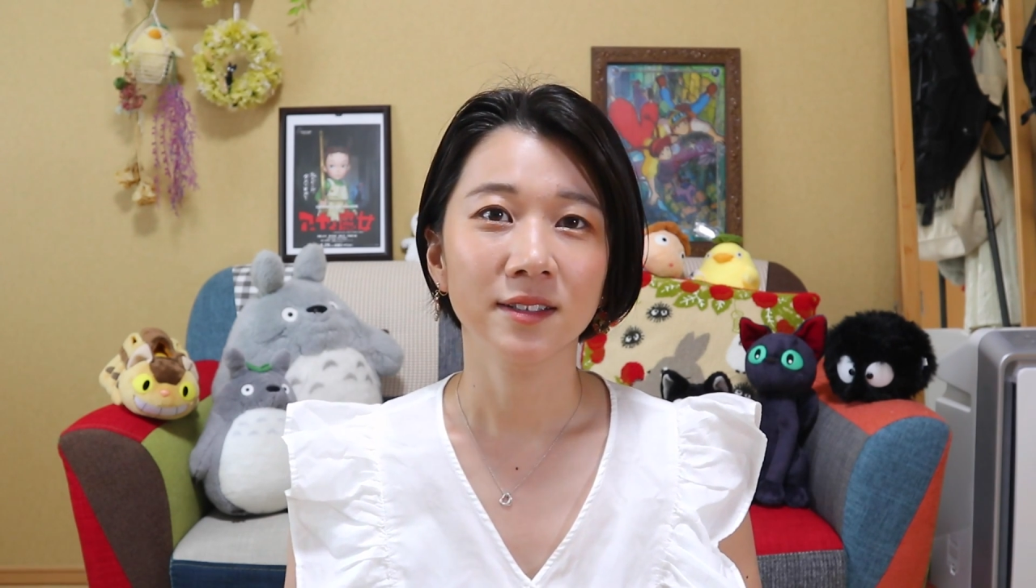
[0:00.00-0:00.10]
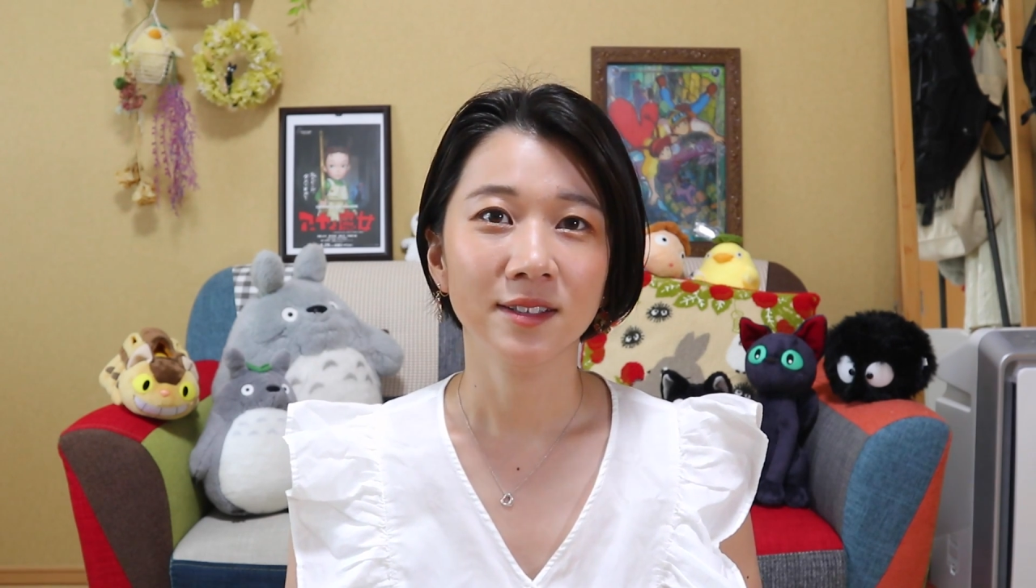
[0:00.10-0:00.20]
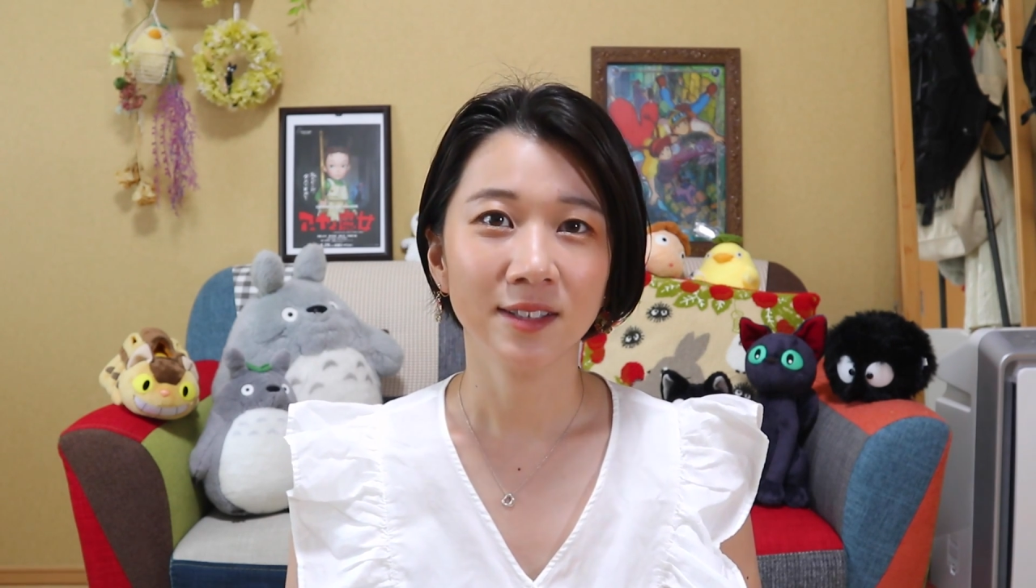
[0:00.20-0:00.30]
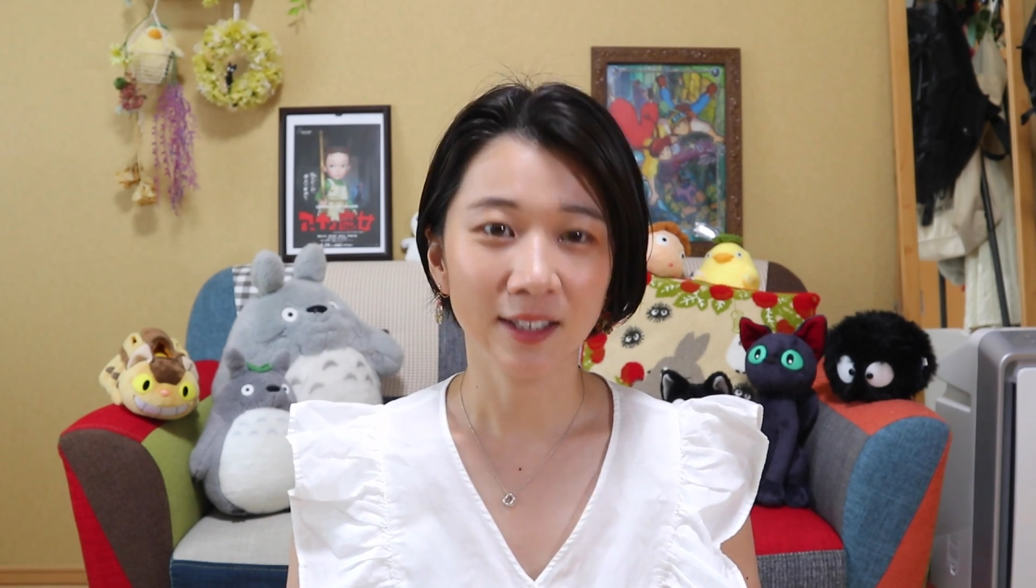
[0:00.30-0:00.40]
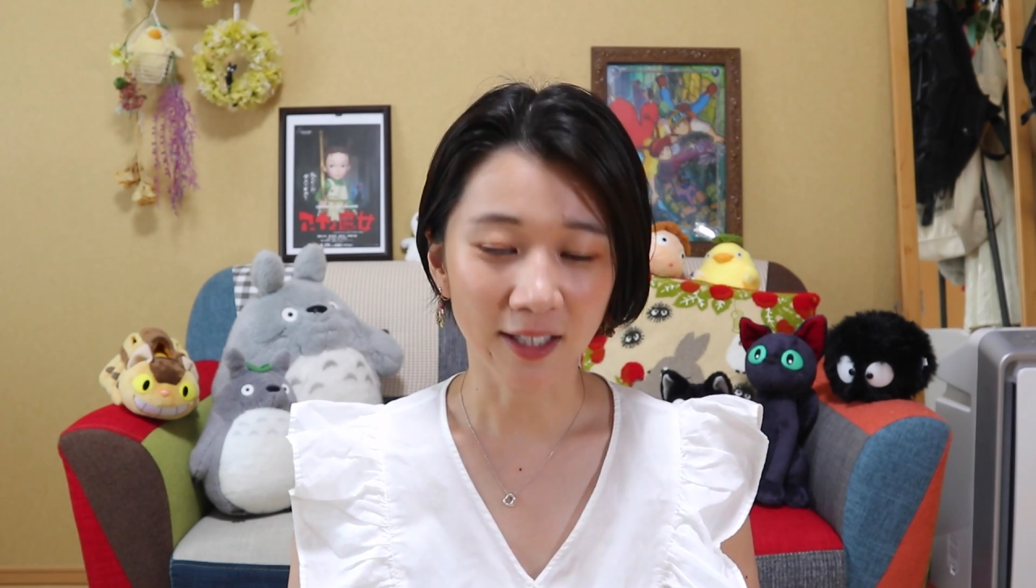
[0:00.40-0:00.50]

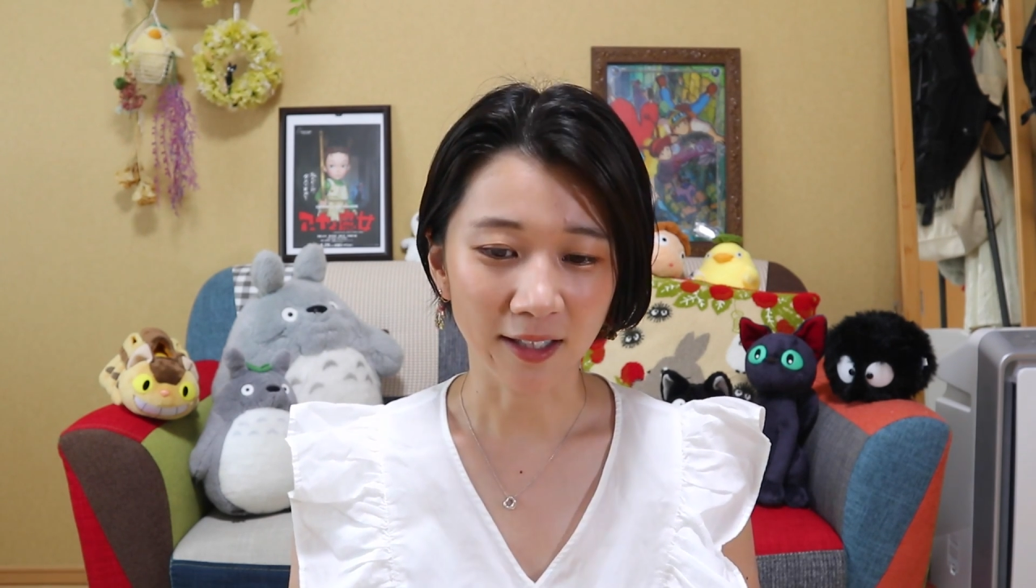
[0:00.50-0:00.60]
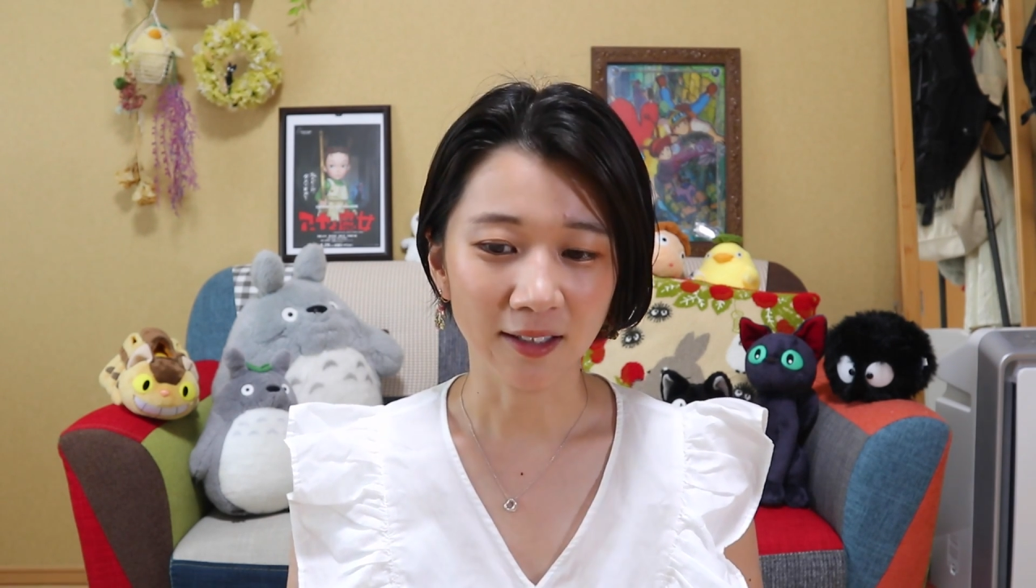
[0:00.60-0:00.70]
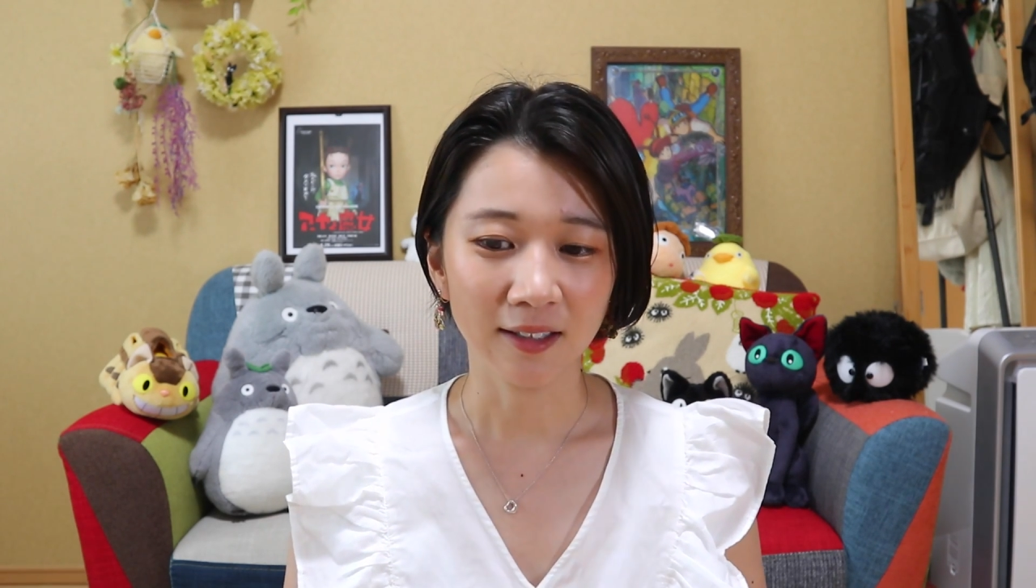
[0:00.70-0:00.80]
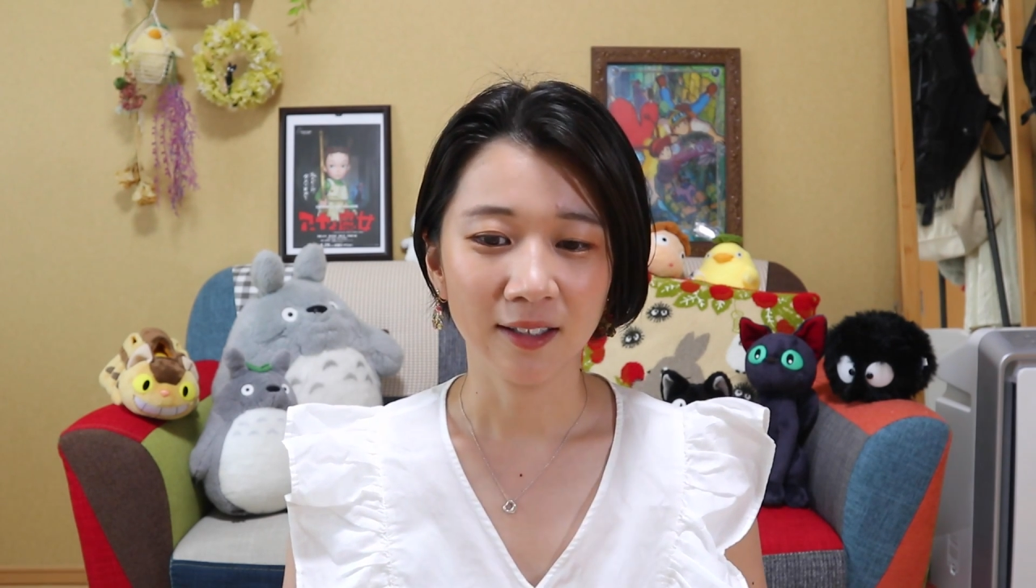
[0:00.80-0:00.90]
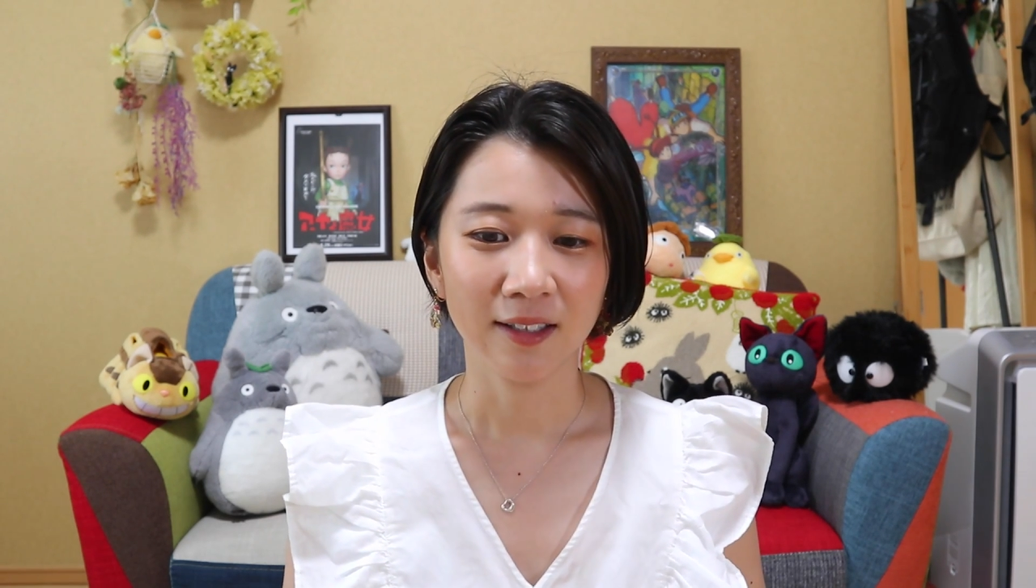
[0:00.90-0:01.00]
好きで、